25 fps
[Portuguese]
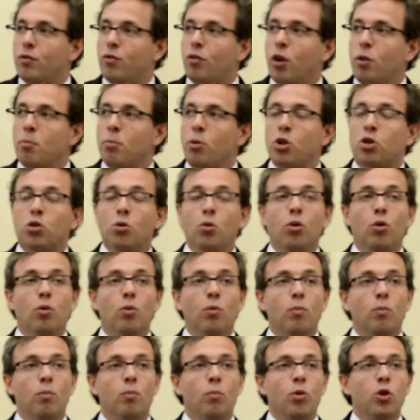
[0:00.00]
Foi
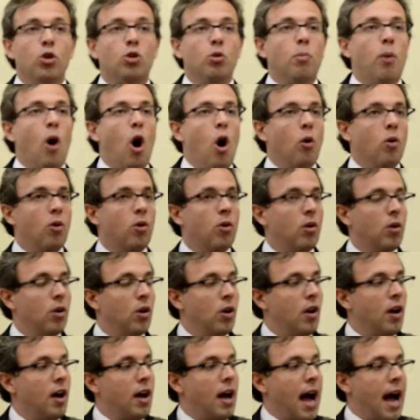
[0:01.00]
muito, muito
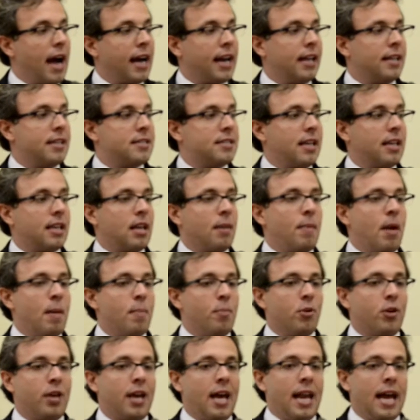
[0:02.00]
bom. Agradecer
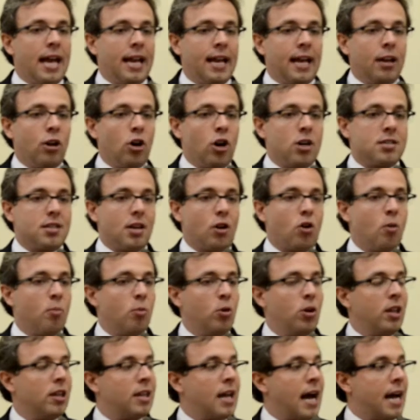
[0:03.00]
também porque lá na nossa
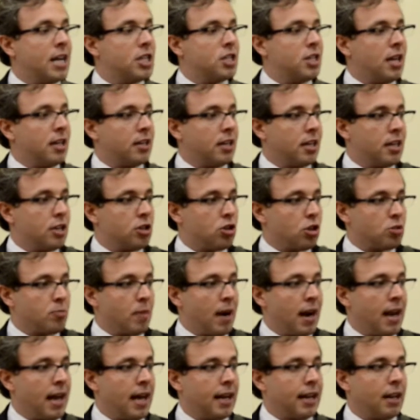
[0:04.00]
comunidade, né, Tenente
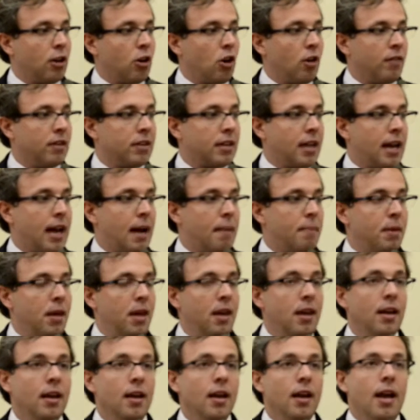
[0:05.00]
Osmar, lá na Nova
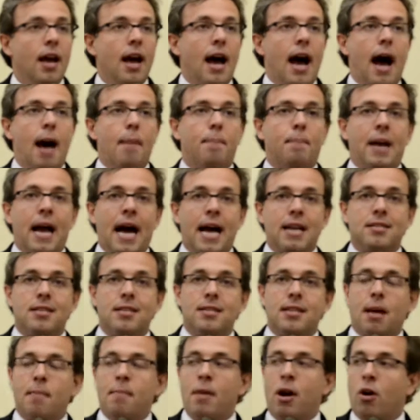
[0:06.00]
Tanabi, a
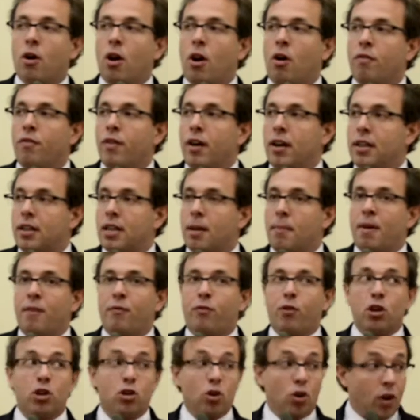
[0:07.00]
Praça Isabel Galvani
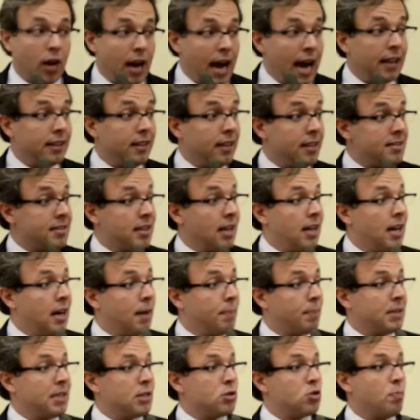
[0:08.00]
também foi trocada as
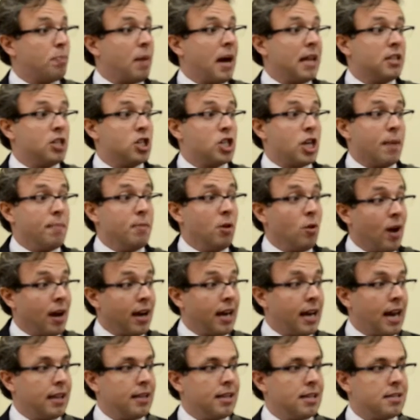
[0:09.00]
lâmpadas, o Padre Jamil
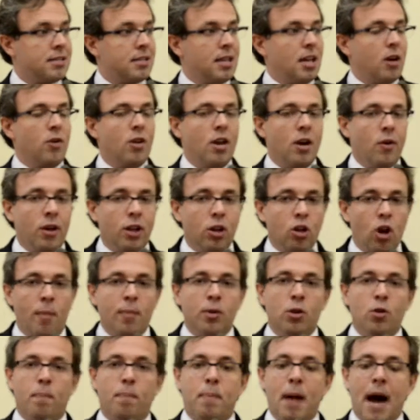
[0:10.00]
agradeceu e eu, em
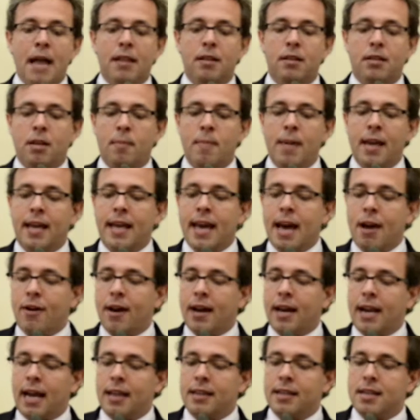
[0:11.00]
nome do Padre, também
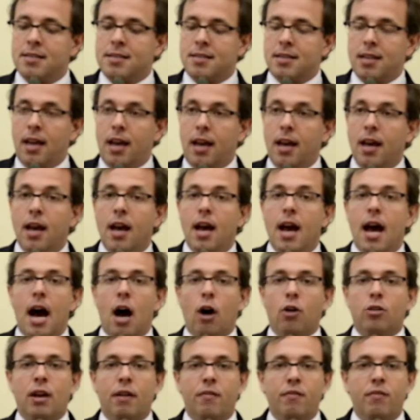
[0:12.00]
quero agradecer
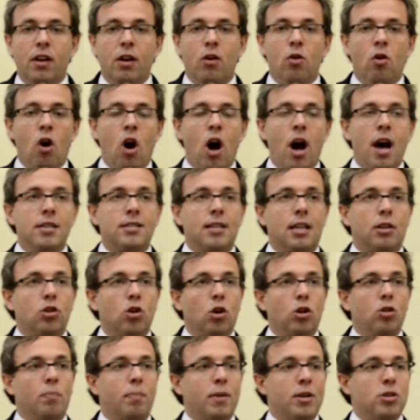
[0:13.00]
ao Davi Góes, a
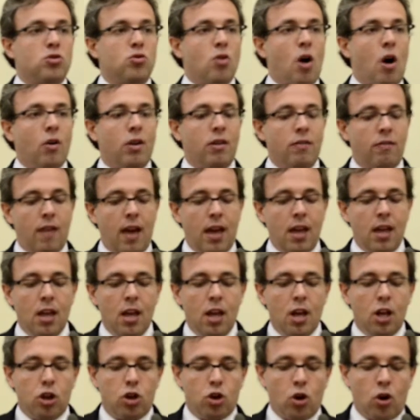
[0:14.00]
todo o pessoal que vem
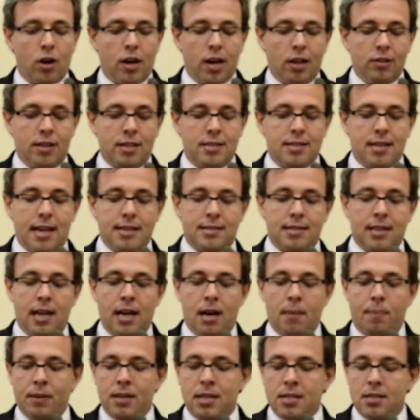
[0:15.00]
trocando essas
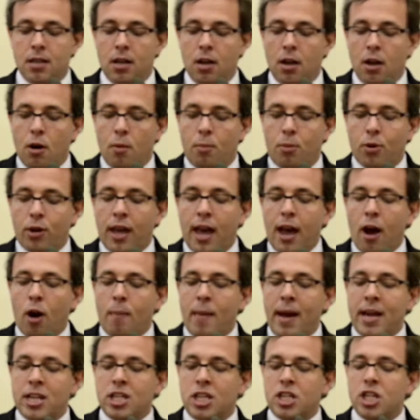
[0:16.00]
lâmpadas, porque
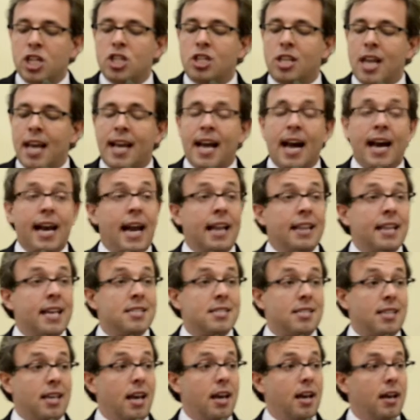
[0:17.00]
realmente a gente tem que
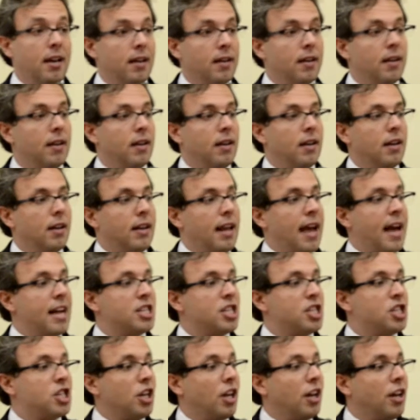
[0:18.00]
agradecer. Né? A
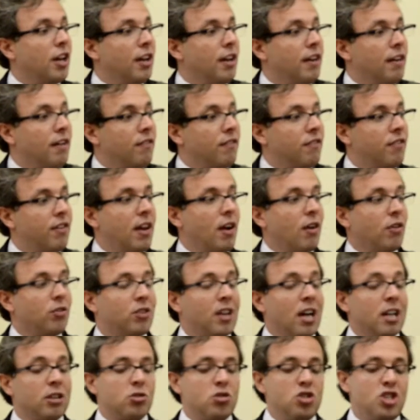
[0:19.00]
gente viu
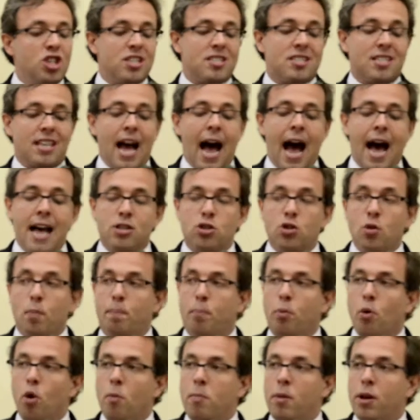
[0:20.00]
tanto descaso
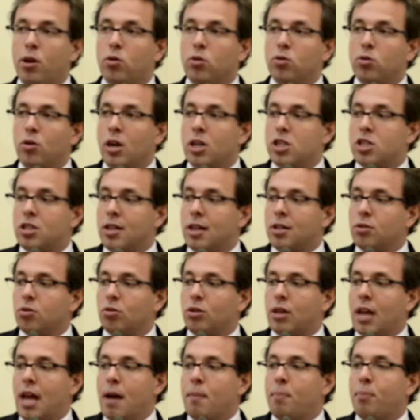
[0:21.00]
público durante tanto
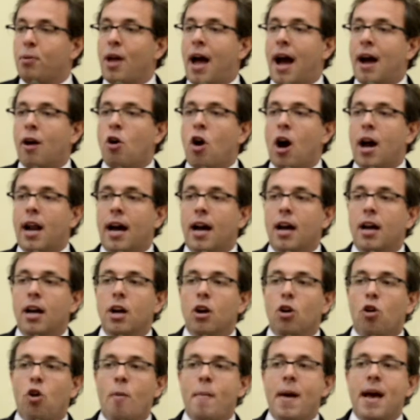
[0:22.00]
tempo e agora
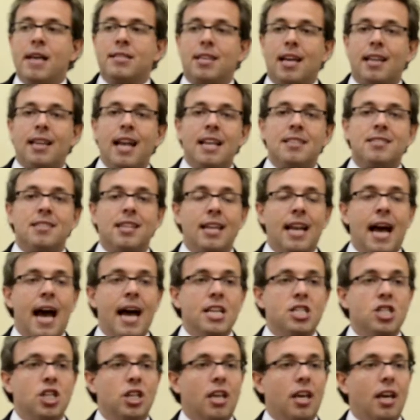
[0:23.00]
começa a dar
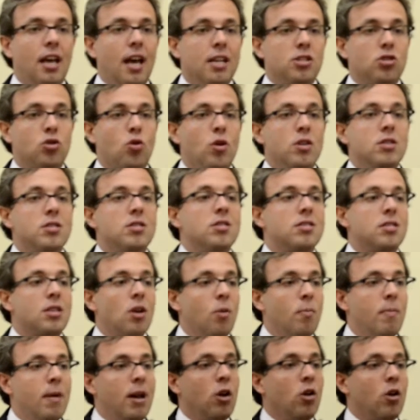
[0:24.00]
sinais de que as coisas
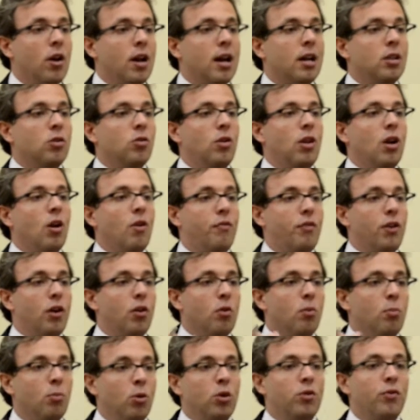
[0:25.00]
estão melhorando e eu
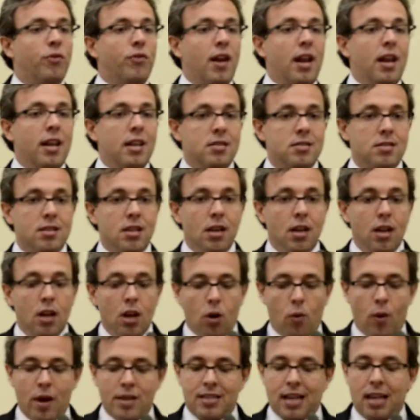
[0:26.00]
fico muito feliz
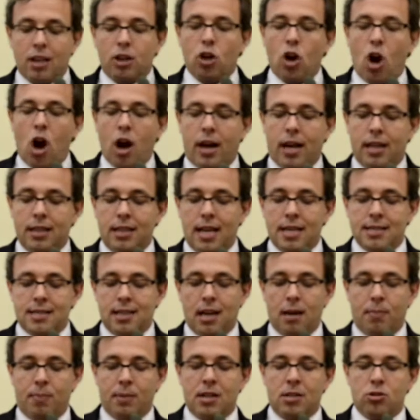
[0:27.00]
com essa troca das
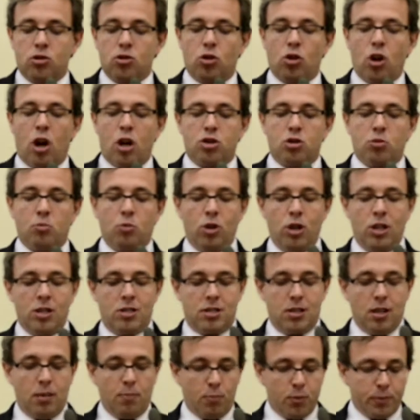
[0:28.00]
lâmpadas no nosso
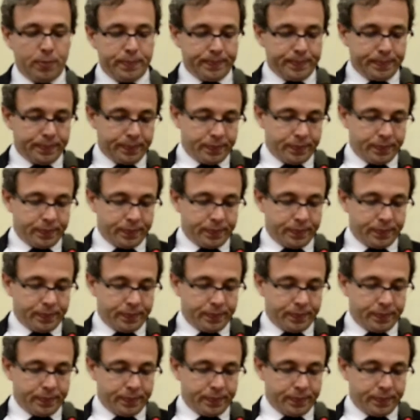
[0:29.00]
município.